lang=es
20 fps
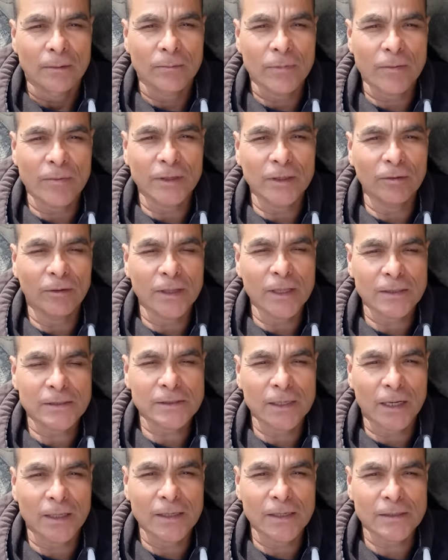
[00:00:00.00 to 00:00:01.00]
Me he venido a
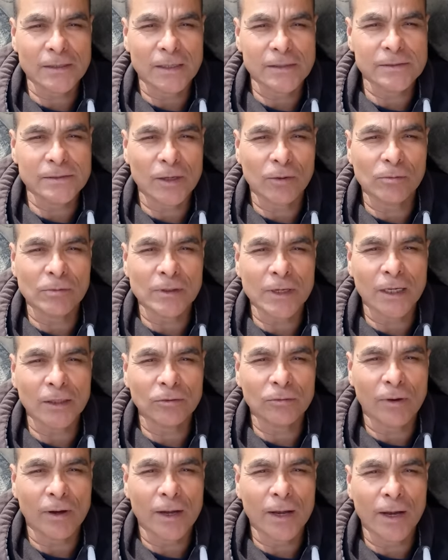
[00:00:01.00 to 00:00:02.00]
descansar un
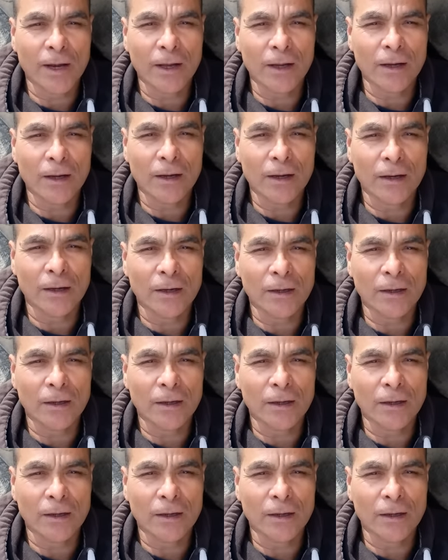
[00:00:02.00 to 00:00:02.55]
rato acá,